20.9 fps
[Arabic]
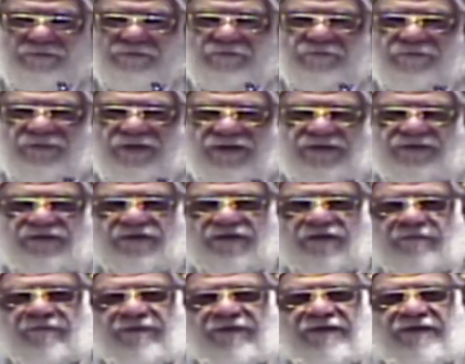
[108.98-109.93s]
مع أن
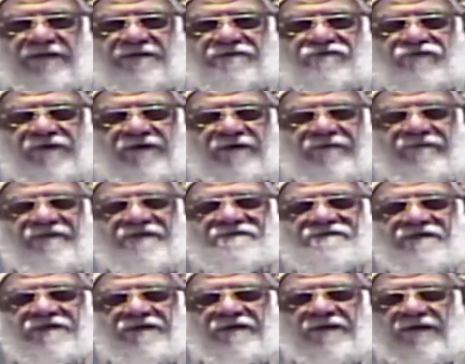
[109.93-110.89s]
ربنا يسوع
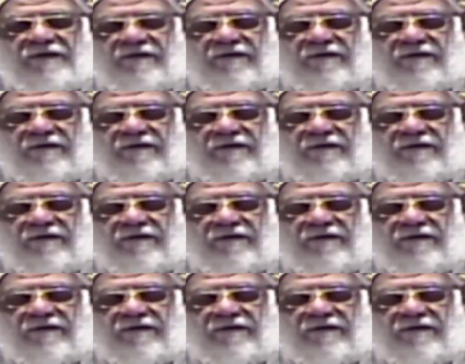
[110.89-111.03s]
المسيح